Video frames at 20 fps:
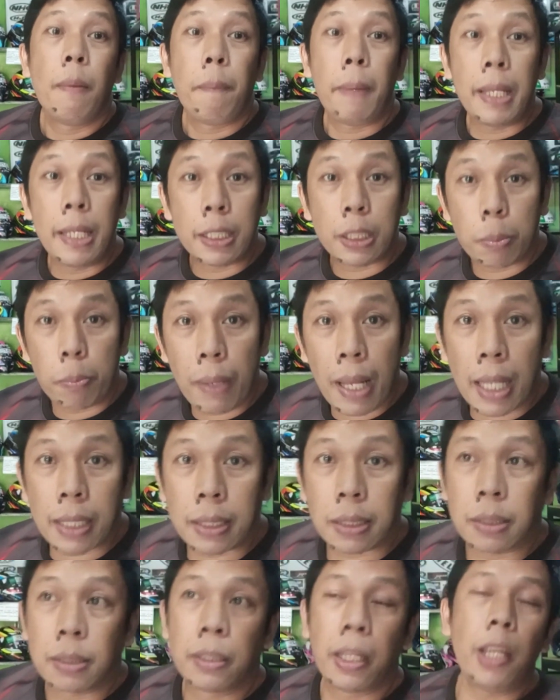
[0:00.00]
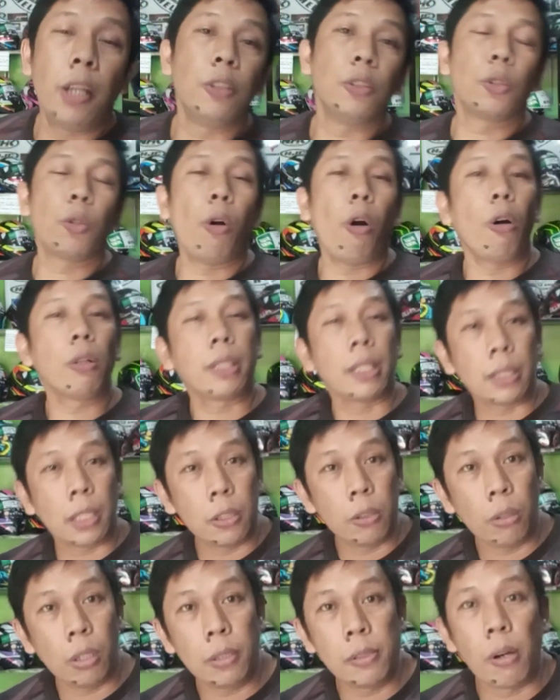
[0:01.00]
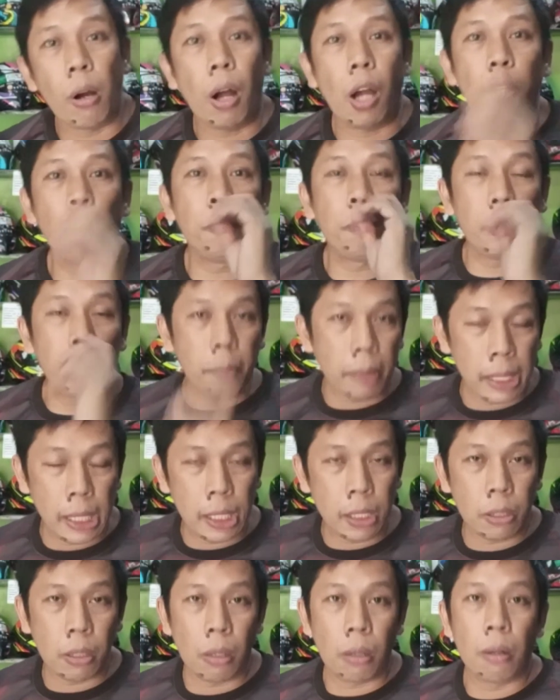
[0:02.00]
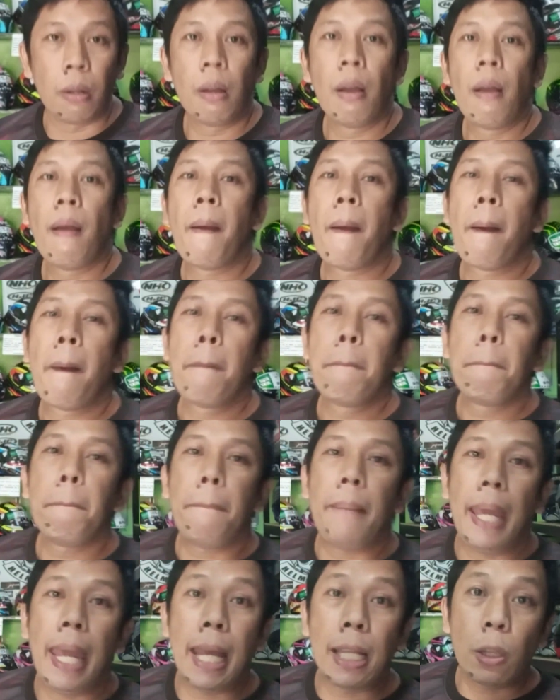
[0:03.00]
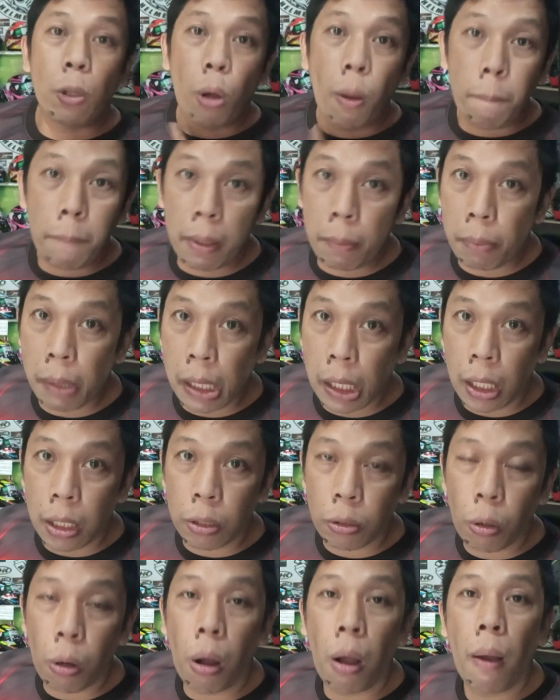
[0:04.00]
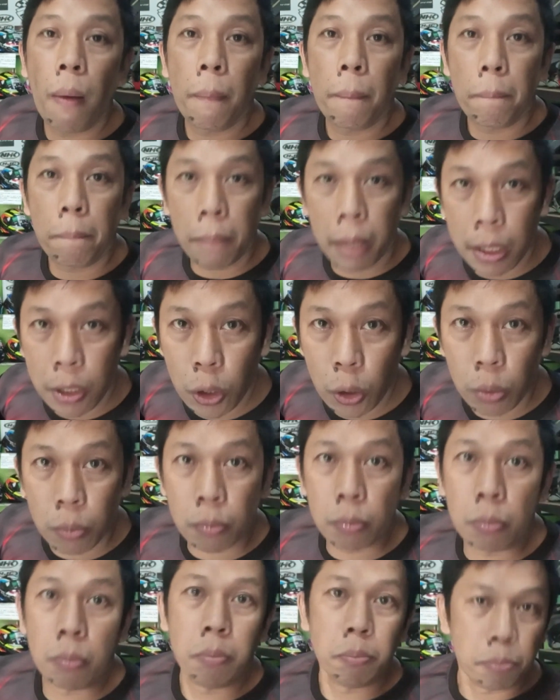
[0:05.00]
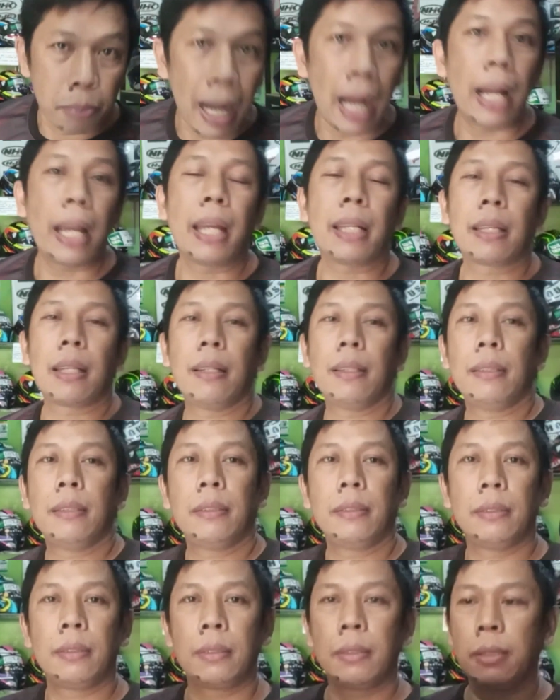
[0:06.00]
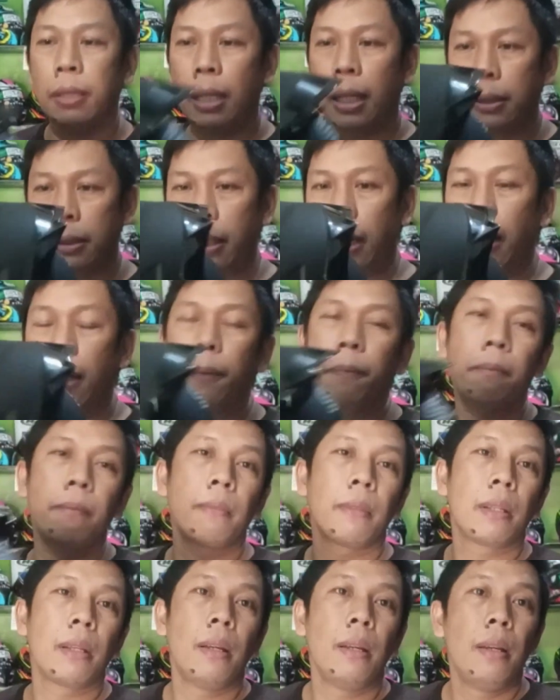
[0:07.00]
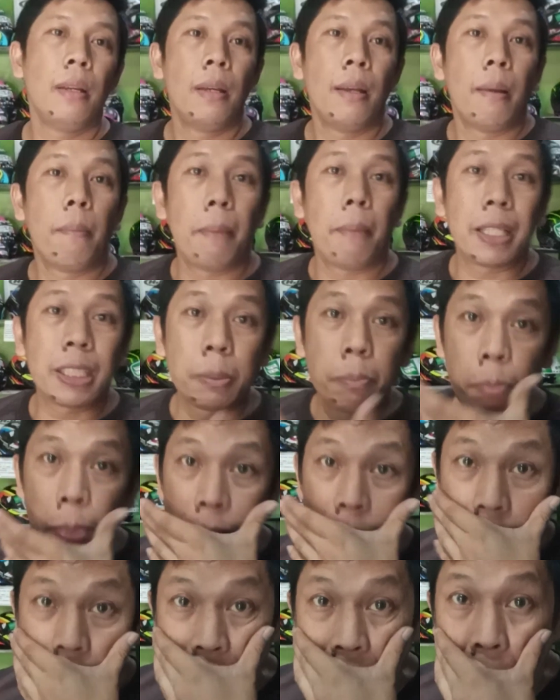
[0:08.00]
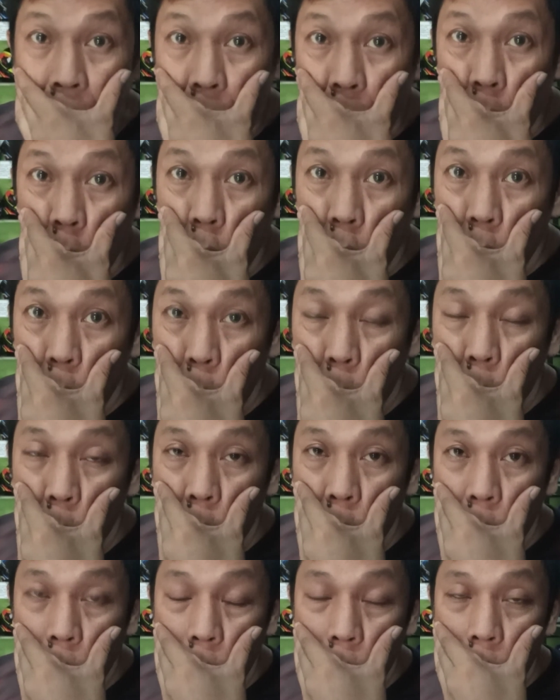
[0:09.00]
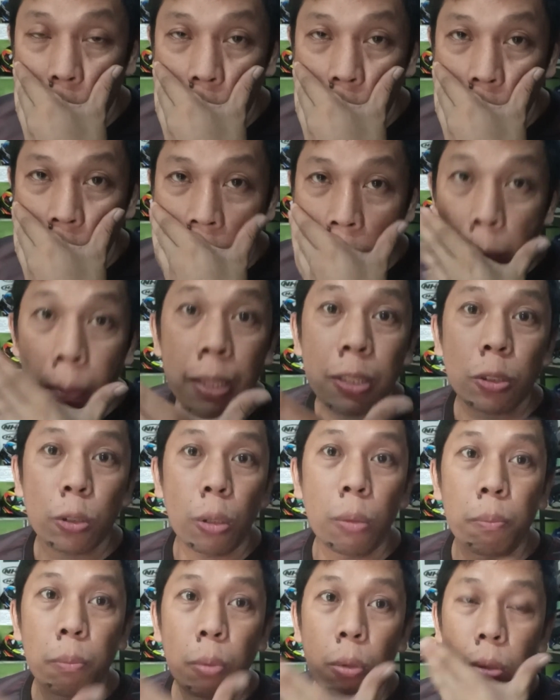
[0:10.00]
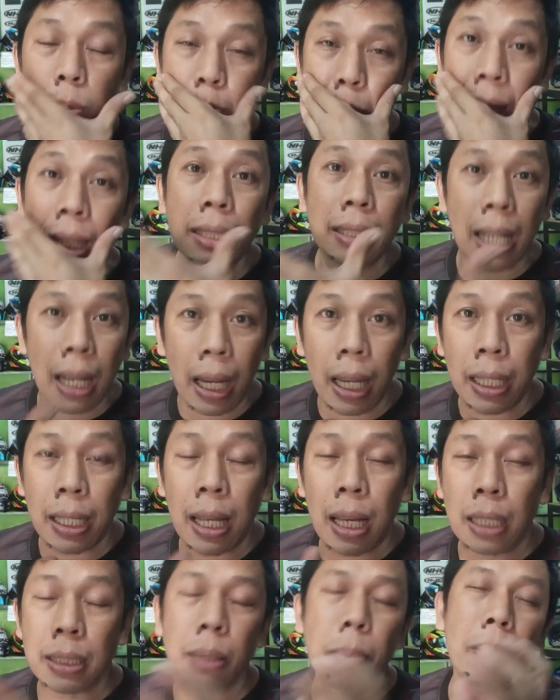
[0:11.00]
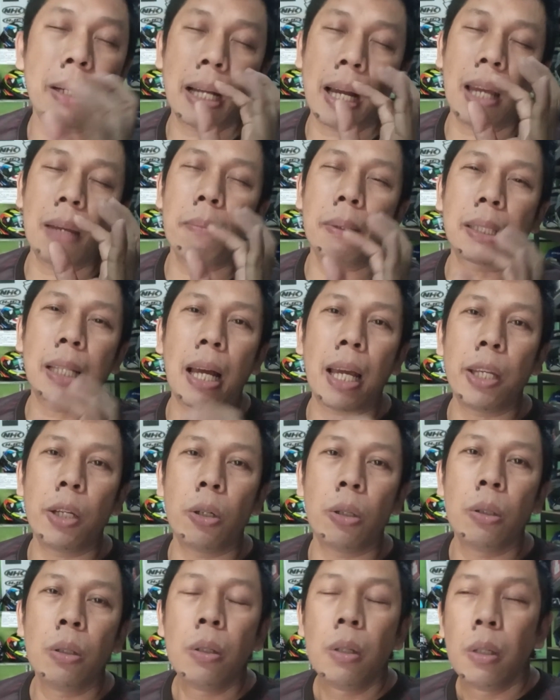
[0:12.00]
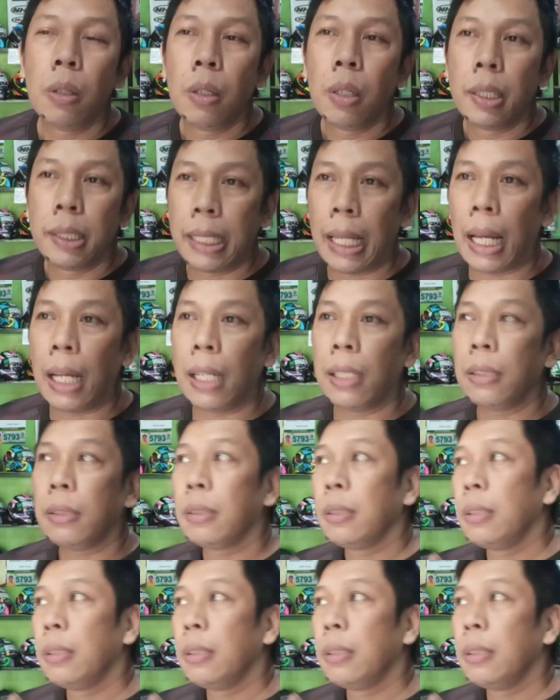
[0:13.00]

Phoenix Plus. Ngayon, kung ako tatanungin nyo, ano pipiliin ko? ito ang pipiliin ko, medium. Bakit? Kasi, mas fit sa akin dito. Mas comfort. Para sa akin ha, kasi magkakaiba tayo ng